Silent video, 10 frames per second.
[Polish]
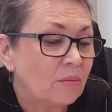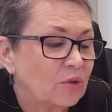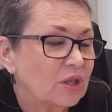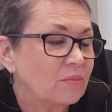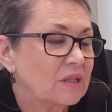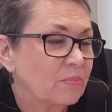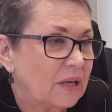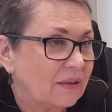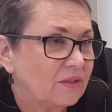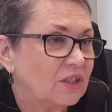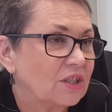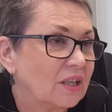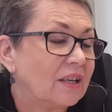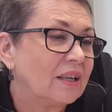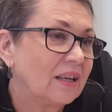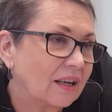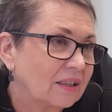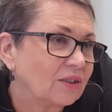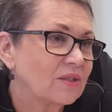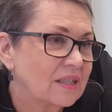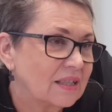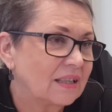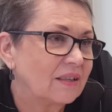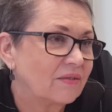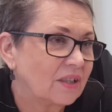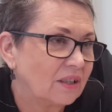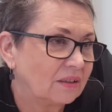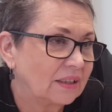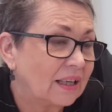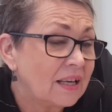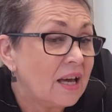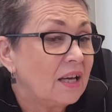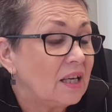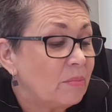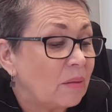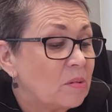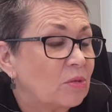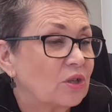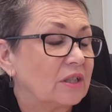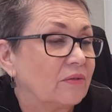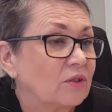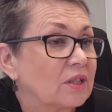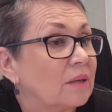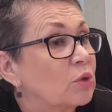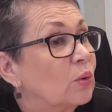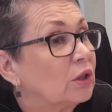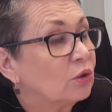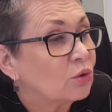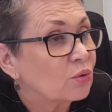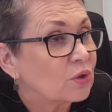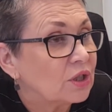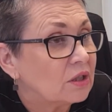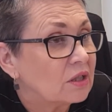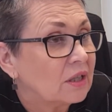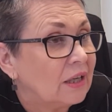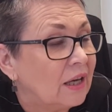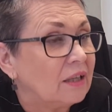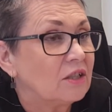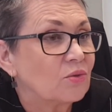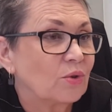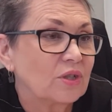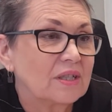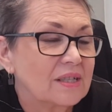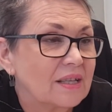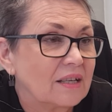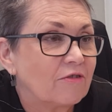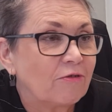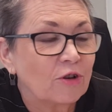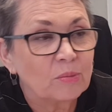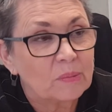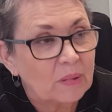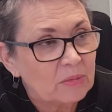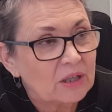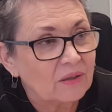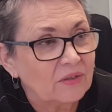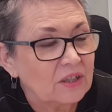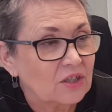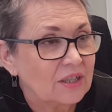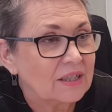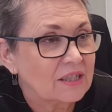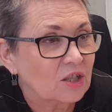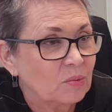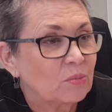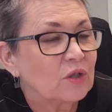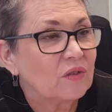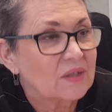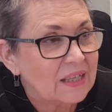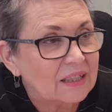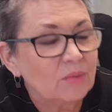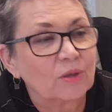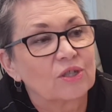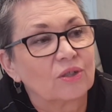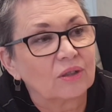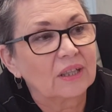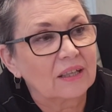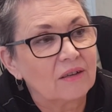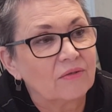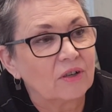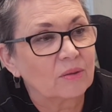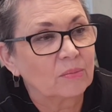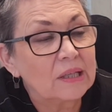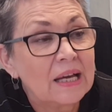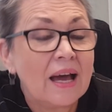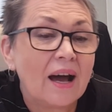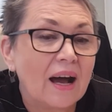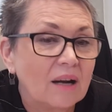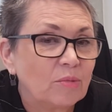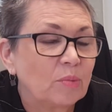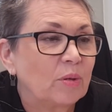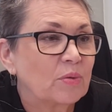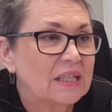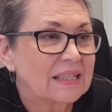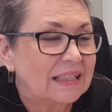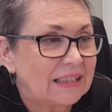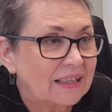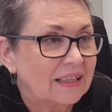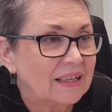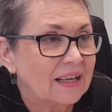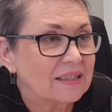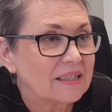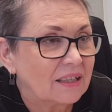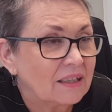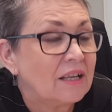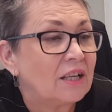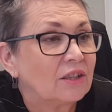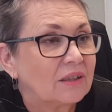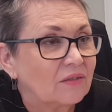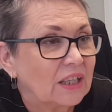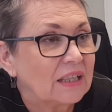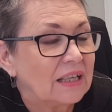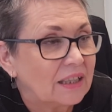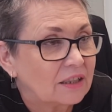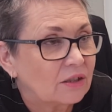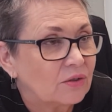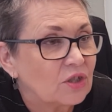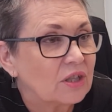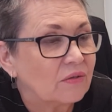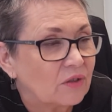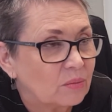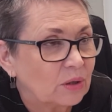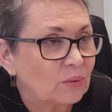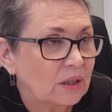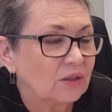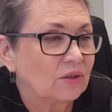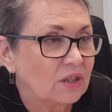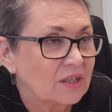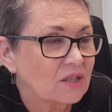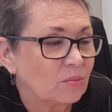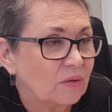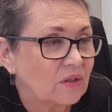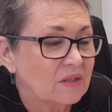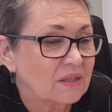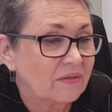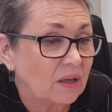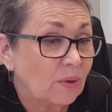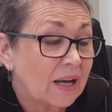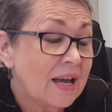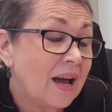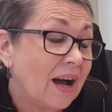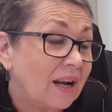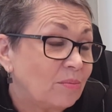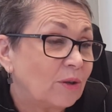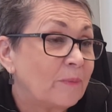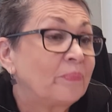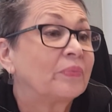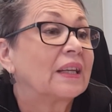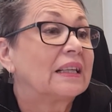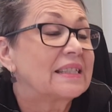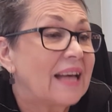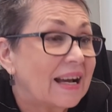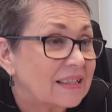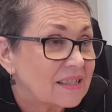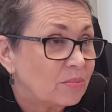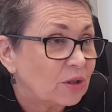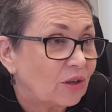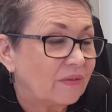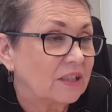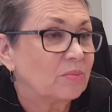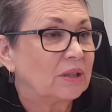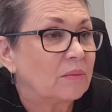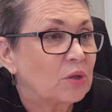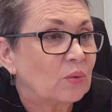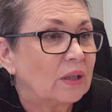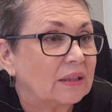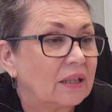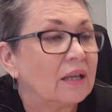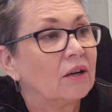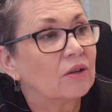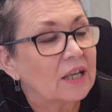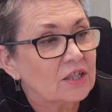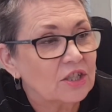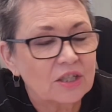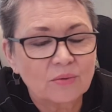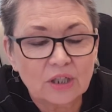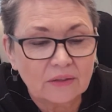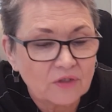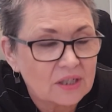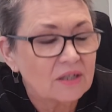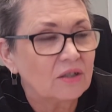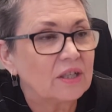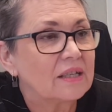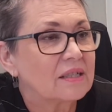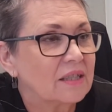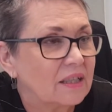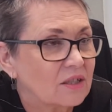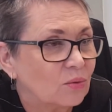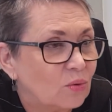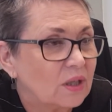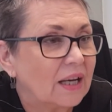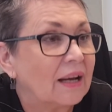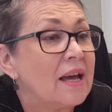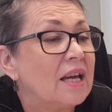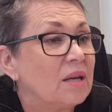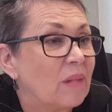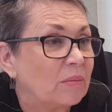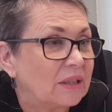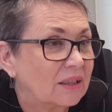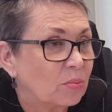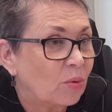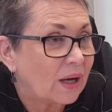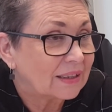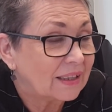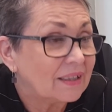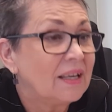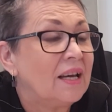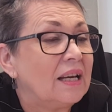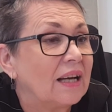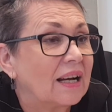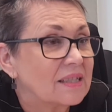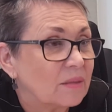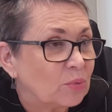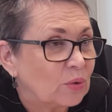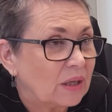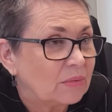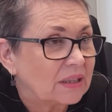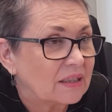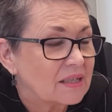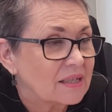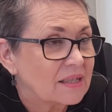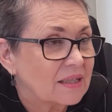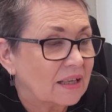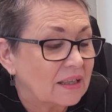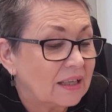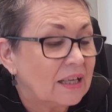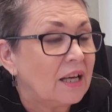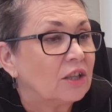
Możemy sprawdzić, jak to zeznanie wygląda i mamy możliwość na przykład odrzucić i złożyć zeznanie w formie papierowej, jeżeli jesteśmy przywiązani mocno do takiej formy, albo poprzez e-deklarację w takiej elektronicznej formie, która dotychczas obowiązywała, albo zaakceptować, bo na przykład okaże się, że wszystko jest, jest ulga i mamy nadpłatę, akceptujemy takie zeznanie.